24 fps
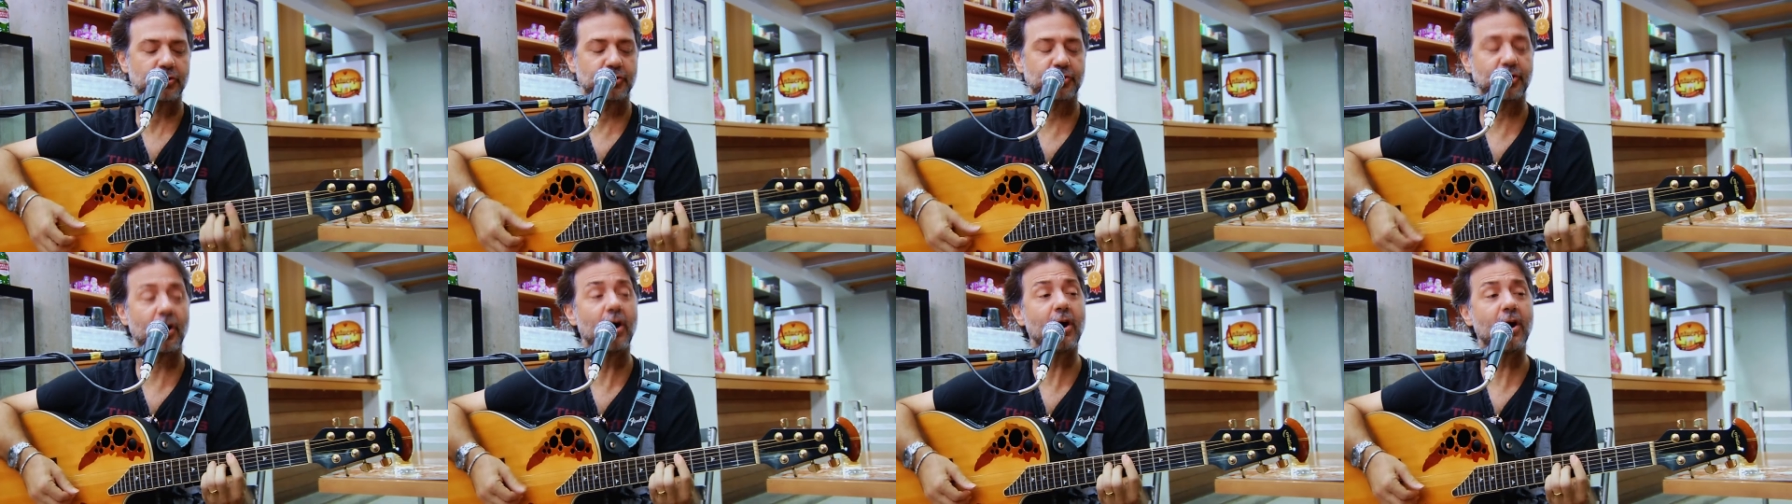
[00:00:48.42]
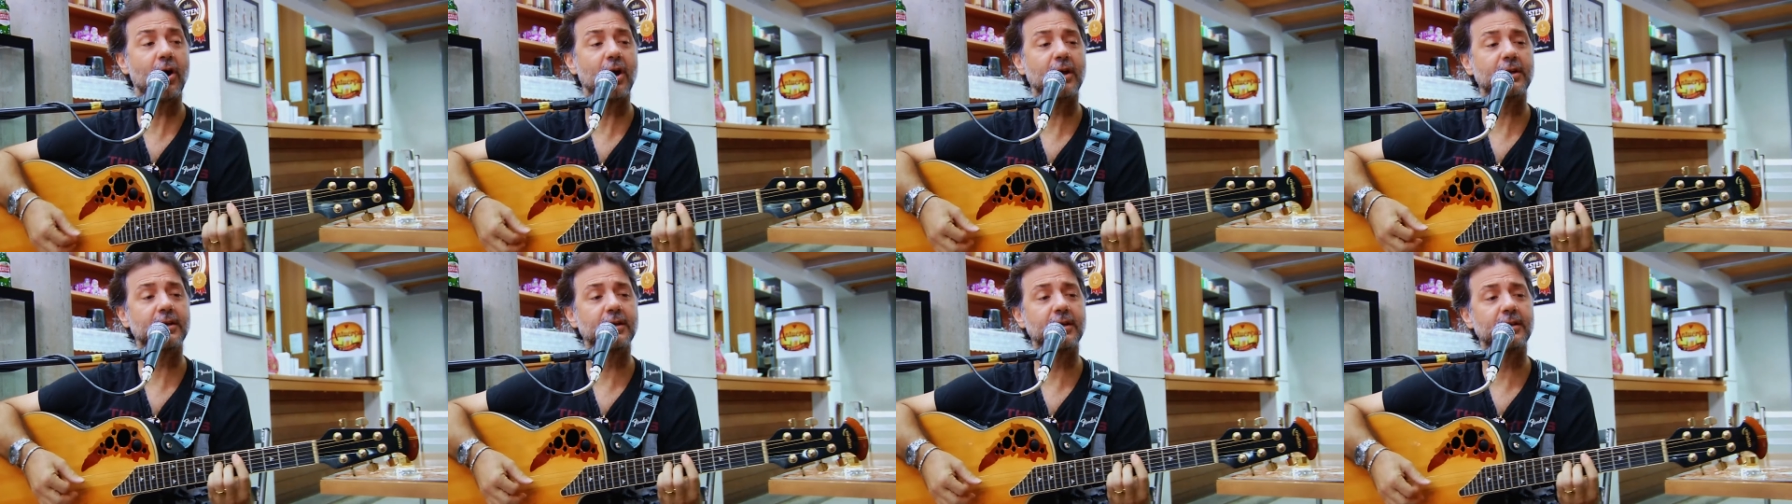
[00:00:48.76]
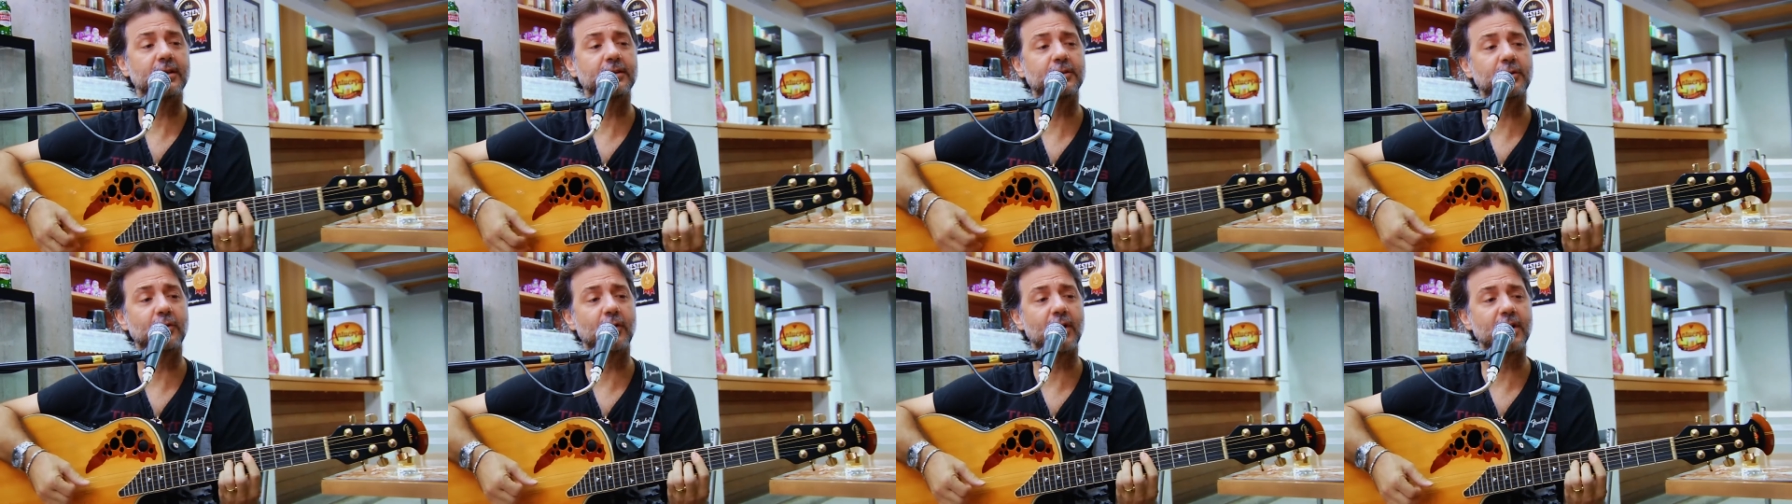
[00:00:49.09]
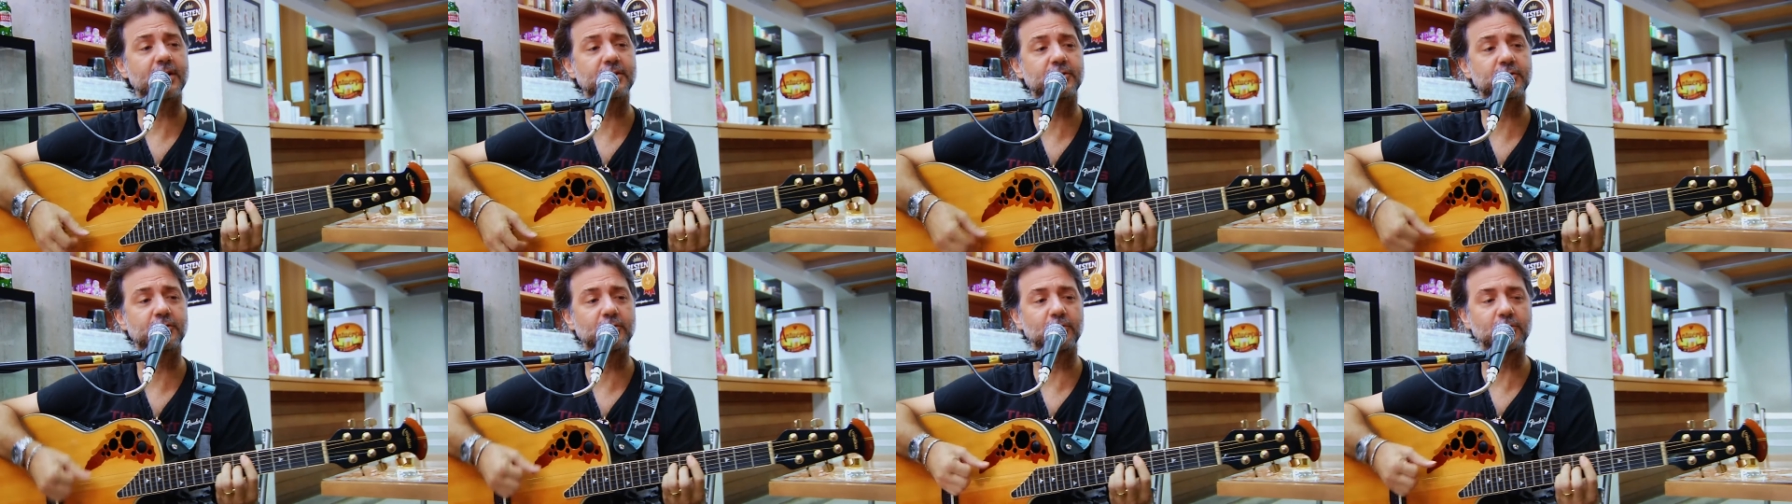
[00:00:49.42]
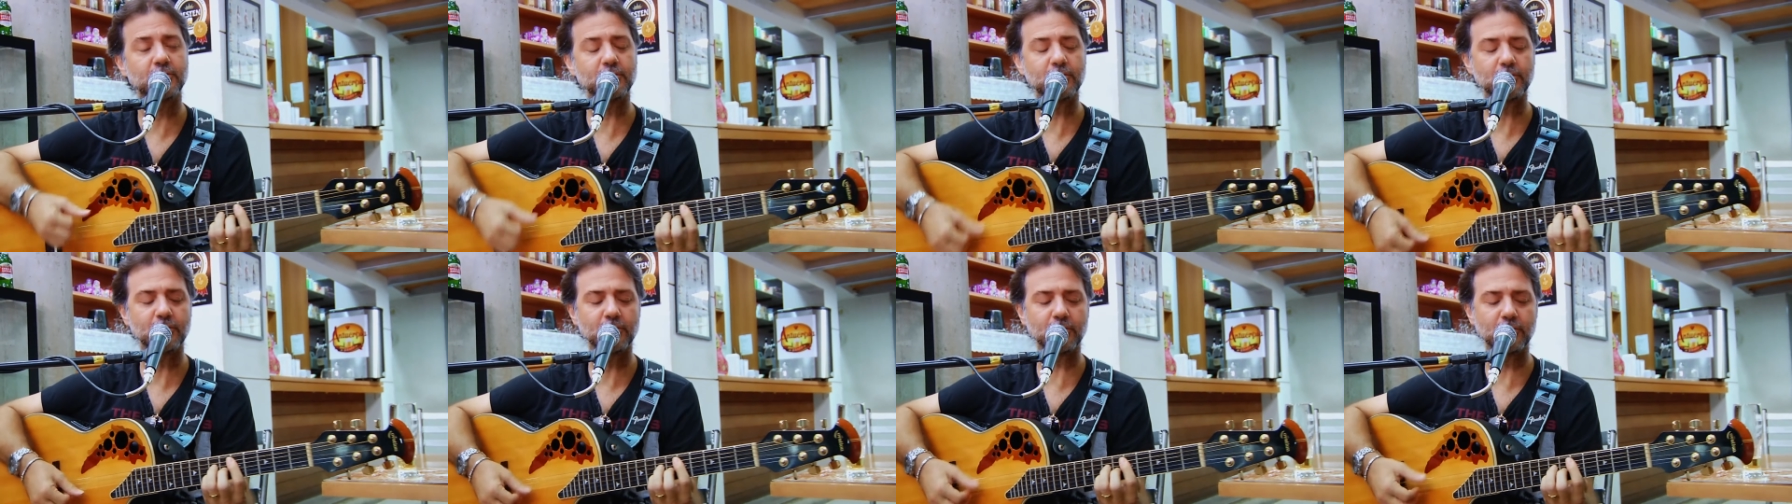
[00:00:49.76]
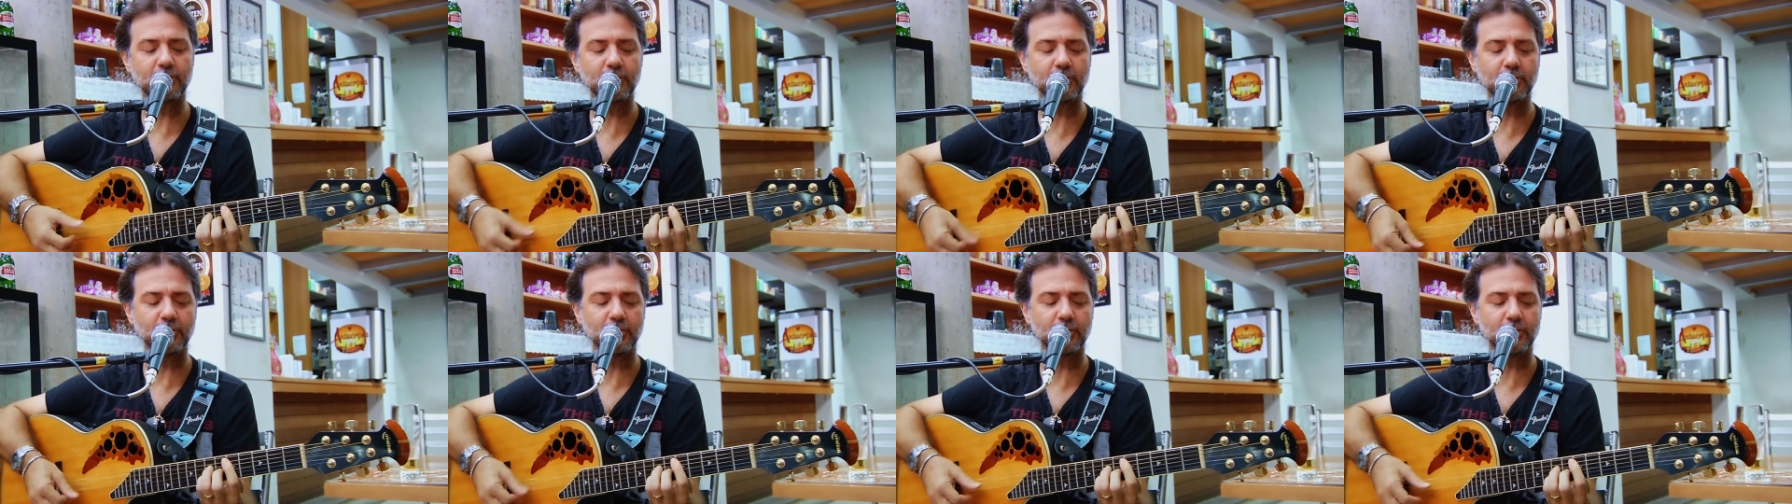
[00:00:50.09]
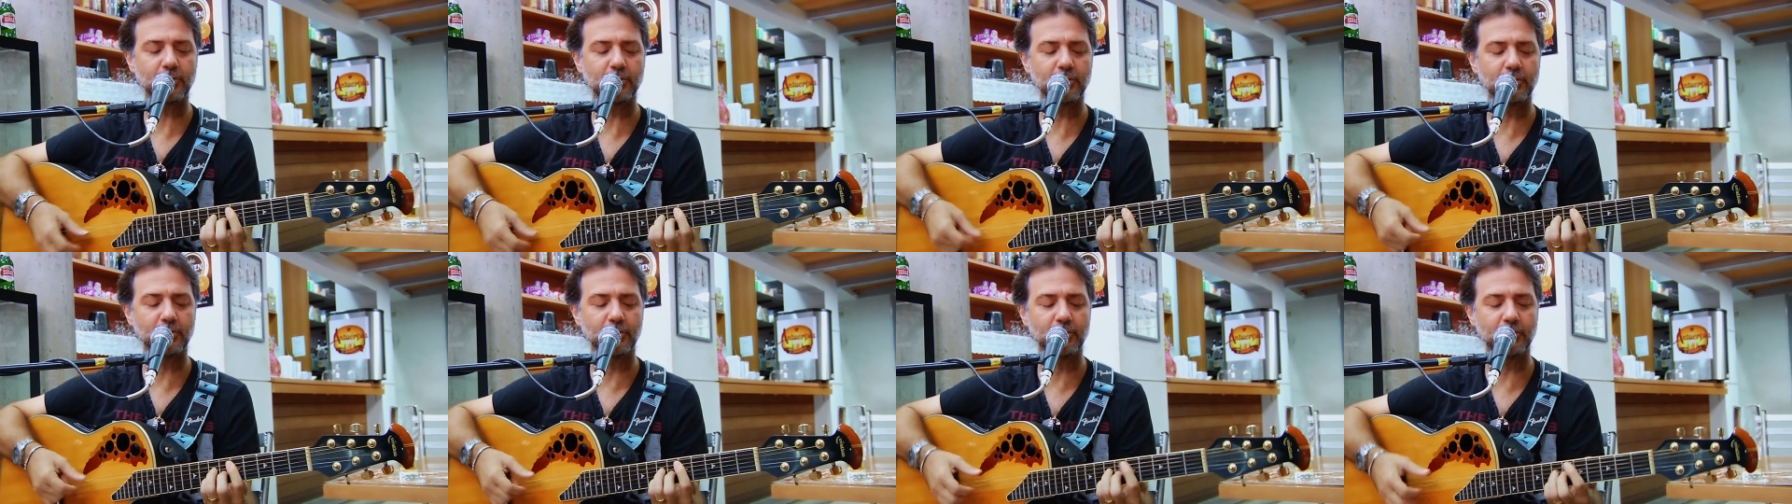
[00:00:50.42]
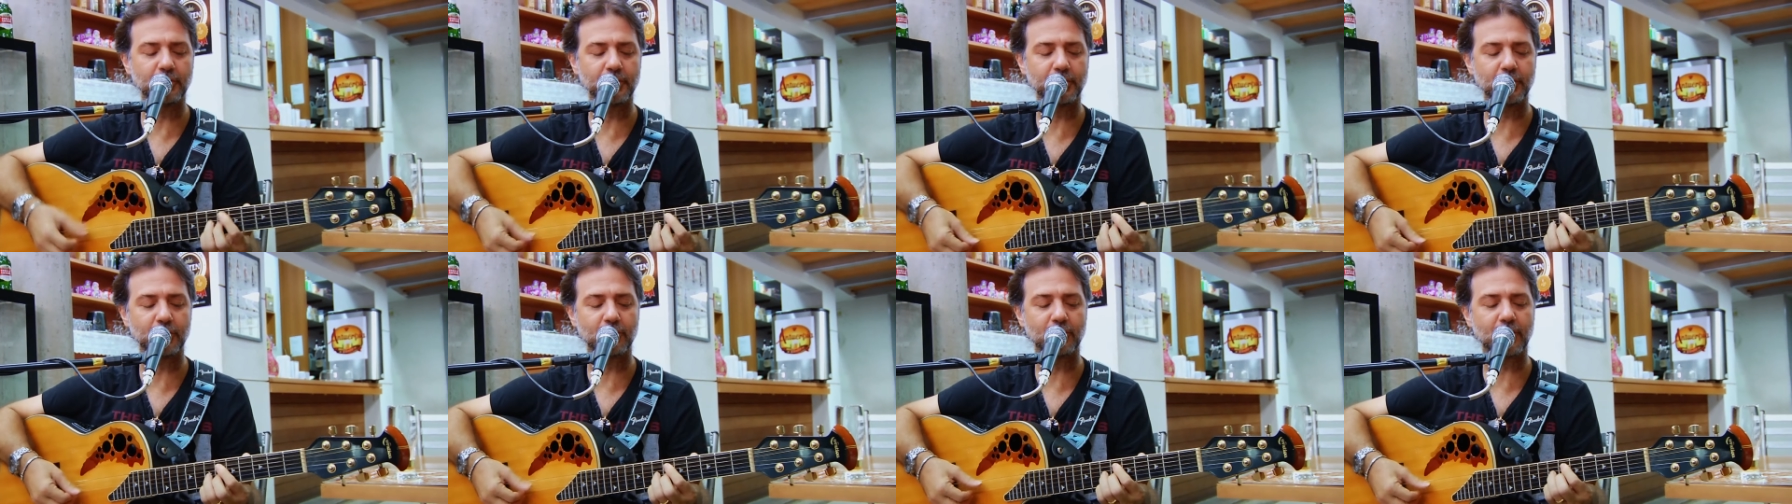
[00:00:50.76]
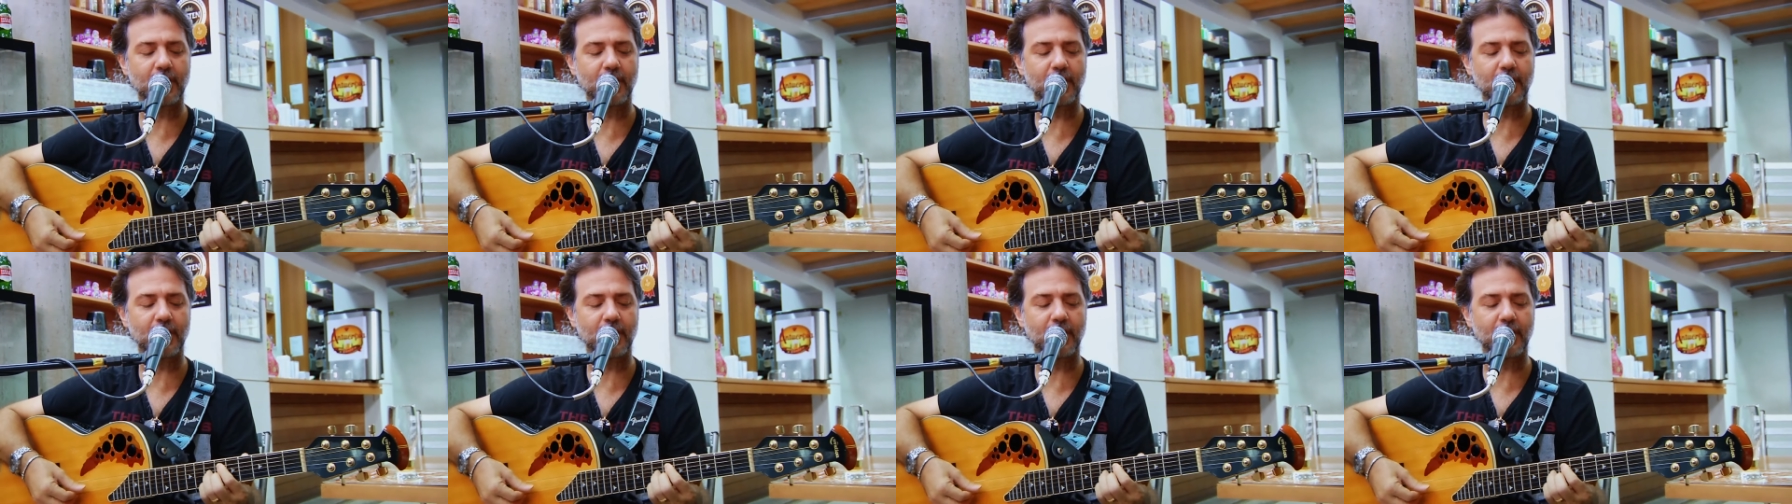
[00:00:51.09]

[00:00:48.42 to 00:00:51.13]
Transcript: choque entre o azul e